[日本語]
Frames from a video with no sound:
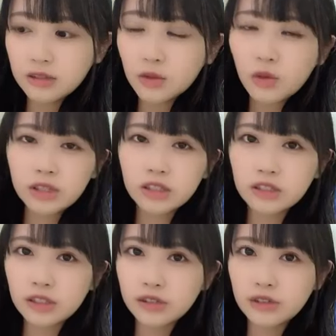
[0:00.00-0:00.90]
東花さ
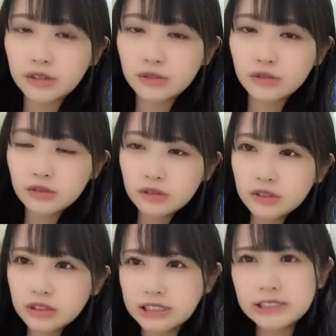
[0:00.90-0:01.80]
んっていう、あの、
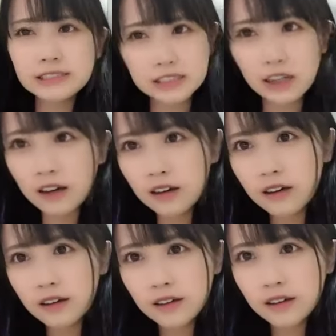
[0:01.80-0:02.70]
神社
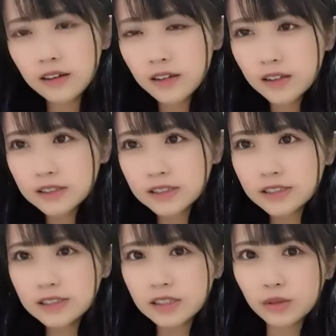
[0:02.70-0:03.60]

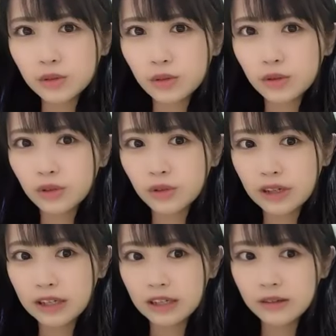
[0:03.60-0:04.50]
神社のところ
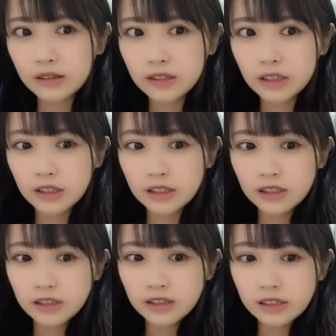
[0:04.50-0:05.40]
らへん。
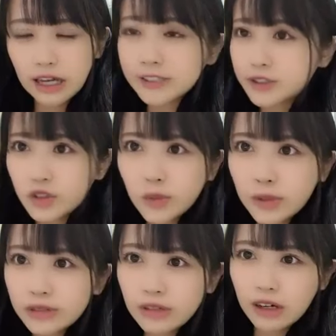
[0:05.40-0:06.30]
八丁
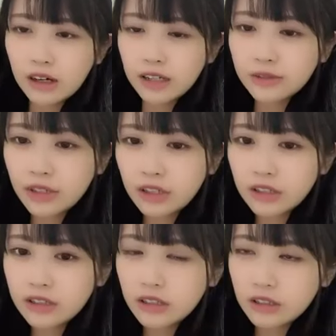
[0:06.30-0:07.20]
堀とか、あの
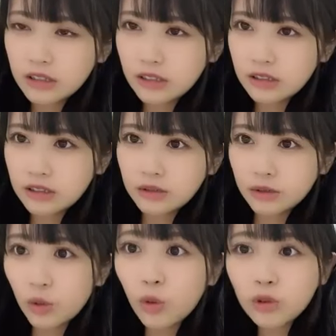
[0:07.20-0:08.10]
辺やってる。
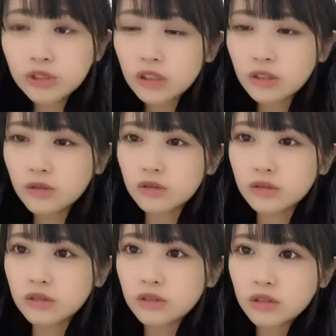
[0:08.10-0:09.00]
そう、歩行者天国。